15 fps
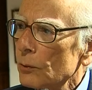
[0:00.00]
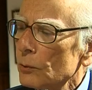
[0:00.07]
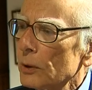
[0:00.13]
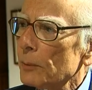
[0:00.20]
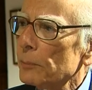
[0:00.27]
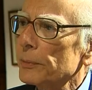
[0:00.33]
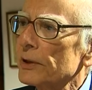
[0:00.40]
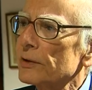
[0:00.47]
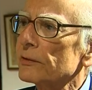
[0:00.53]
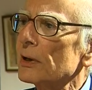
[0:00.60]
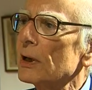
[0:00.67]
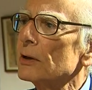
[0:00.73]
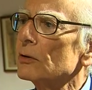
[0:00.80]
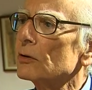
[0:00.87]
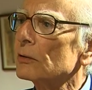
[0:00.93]
una
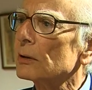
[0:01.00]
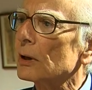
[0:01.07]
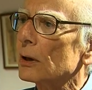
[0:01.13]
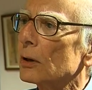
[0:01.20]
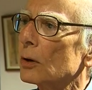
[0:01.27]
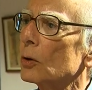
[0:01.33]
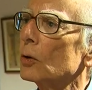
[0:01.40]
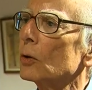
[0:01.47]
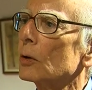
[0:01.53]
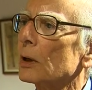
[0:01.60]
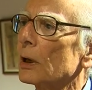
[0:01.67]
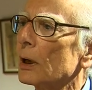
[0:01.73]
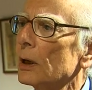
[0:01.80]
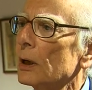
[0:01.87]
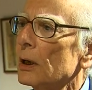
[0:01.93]
presenza
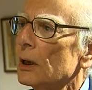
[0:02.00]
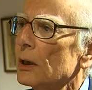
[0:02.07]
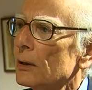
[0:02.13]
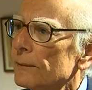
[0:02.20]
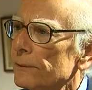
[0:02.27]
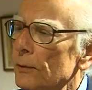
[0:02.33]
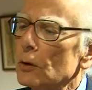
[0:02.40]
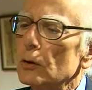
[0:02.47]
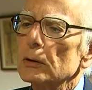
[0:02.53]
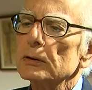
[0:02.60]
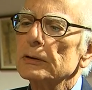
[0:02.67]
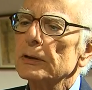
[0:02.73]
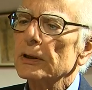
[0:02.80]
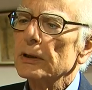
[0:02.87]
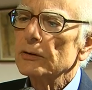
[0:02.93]
ancora
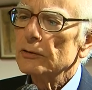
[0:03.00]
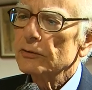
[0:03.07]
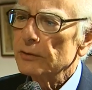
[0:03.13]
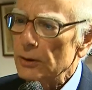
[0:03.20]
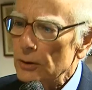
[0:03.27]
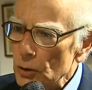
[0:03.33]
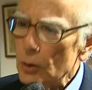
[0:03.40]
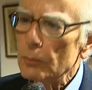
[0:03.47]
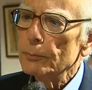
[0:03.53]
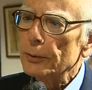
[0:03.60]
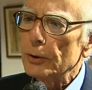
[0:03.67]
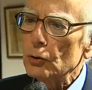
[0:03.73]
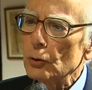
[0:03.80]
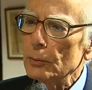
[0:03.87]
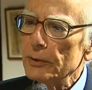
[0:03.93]
forte, se non
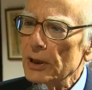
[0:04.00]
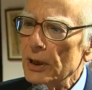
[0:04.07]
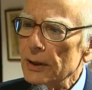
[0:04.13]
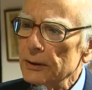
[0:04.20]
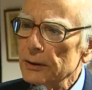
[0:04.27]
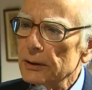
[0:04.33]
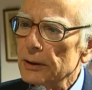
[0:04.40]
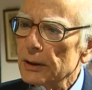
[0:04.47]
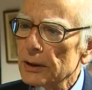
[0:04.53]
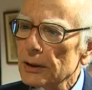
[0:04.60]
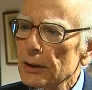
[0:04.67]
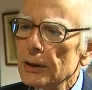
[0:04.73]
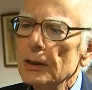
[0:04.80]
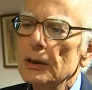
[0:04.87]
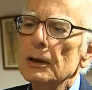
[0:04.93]

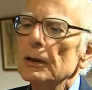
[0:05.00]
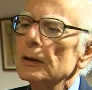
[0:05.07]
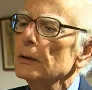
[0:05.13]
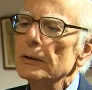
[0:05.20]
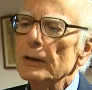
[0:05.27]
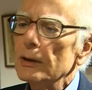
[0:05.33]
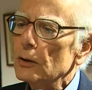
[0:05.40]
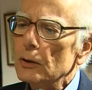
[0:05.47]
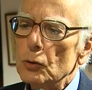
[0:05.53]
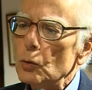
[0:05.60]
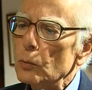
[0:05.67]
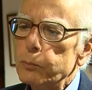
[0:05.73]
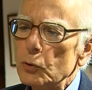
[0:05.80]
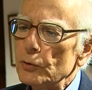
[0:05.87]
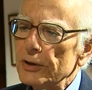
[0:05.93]
predominante, del
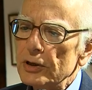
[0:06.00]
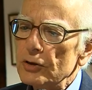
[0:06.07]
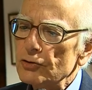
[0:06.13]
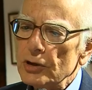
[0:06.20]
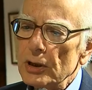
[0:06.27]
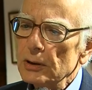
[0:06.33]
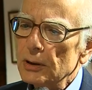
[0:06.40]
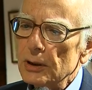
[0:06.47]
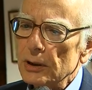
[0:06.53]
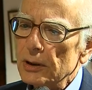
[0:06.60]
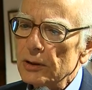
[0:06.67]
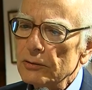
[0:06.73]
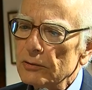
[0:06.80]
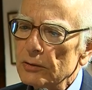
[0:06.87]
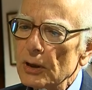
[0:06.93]
gruppo dirigente
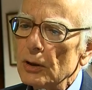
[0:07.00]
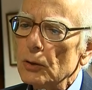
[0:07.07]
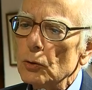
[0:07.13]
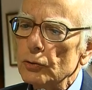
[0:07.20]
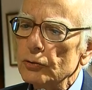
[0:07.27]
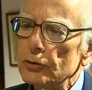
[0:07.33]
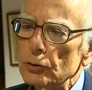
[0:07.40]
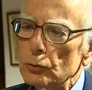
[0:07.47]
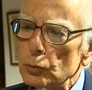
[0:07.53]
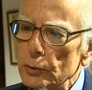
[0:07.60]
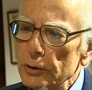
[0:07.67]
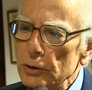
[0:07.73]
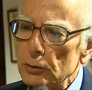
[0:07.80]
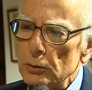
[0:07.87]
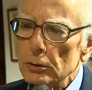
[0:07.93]
che si è
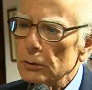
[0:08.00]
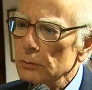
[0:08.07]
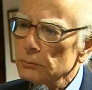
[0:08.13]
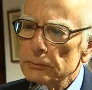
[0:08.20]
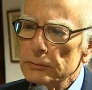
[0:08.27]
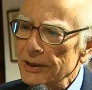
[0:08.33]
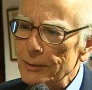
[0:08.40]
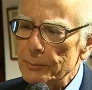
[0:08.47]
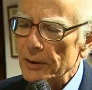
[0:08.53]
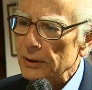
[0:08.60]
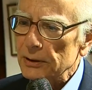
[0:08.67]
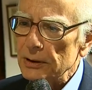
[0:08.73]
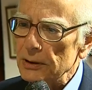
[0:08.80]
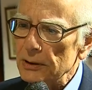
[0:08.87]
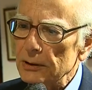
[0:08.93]
costituito nei
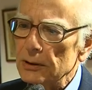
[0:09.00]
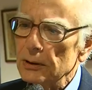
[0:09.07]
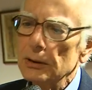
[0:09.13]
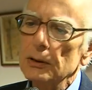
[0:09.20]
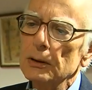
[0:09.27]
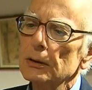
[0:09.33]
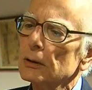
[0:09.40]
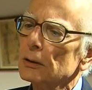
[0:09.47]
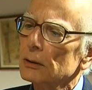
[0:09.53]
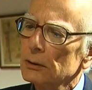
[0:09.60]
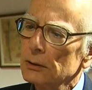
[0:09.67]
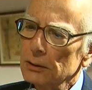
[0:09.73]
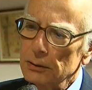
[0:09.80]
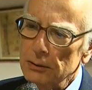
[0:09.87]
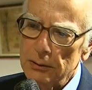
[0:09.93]
partiti
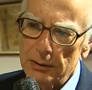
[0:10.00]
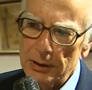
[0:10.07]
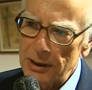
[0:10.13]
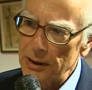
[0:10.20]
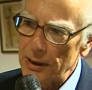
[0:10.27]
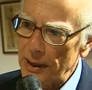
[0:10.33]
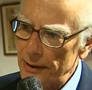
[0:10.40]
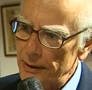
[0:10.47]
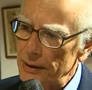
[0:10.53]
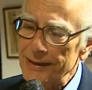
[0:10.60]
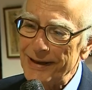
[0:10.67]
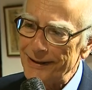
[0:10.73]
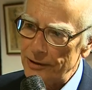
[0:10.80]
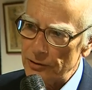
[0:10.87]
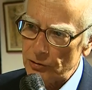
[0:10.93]
eh, negli anni,
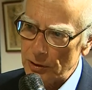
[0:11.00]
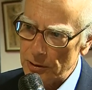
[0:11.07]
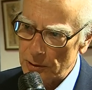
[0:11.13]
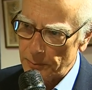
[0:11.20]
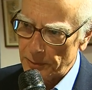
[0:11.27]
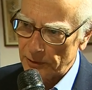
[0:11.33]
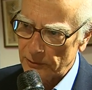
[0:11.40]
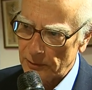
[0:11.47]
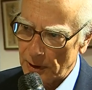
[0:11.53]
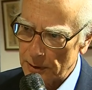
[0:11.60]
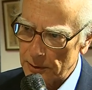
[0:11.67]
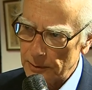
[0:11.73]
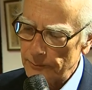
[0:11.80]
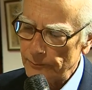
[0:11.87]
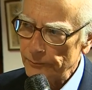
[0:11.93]
nei decenni
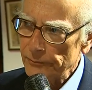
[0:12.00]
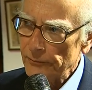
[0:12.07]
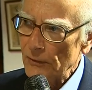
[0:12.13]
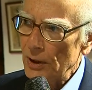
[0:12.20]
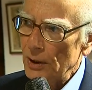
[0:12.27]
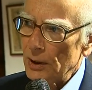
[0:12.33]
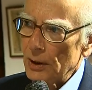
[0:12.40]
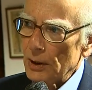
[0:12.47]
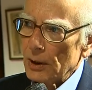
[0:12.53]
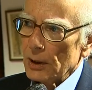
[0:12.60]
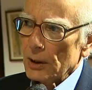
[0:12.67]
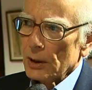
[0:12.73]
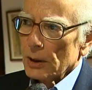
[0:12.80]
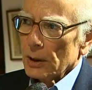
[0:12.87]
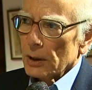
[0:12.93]
passati.
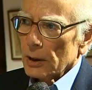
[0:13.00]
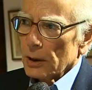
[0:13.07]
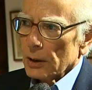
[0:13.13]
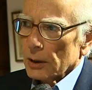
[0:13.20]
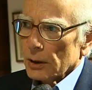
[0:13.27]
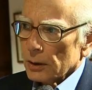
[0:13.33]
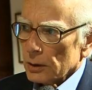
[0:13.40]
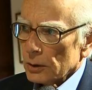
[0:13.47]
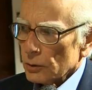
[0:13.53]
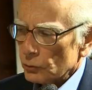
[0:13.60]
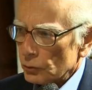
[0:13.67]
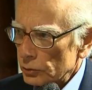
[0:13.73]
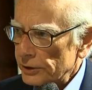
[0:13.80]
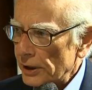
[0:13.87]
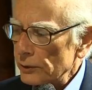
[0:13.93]
Non
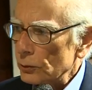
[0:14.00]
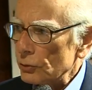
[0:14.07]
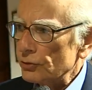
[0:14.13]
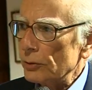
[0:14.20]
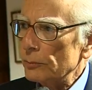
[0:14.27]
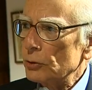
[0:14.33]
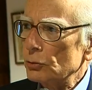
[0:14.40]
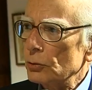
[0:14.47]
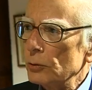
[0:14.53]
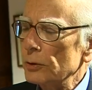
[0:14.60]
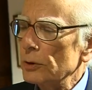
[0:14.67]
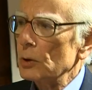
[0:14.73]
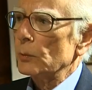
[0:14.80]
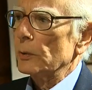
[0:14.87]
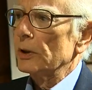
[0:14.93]
soltanto c'è bisogno
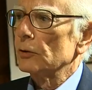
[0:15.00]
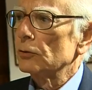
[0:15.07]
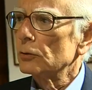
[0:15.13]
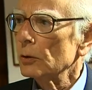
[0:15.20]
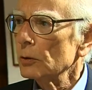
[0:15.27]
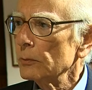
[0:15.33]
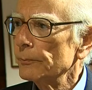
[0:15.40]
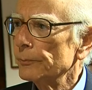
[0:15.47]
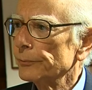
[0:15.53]
di questo,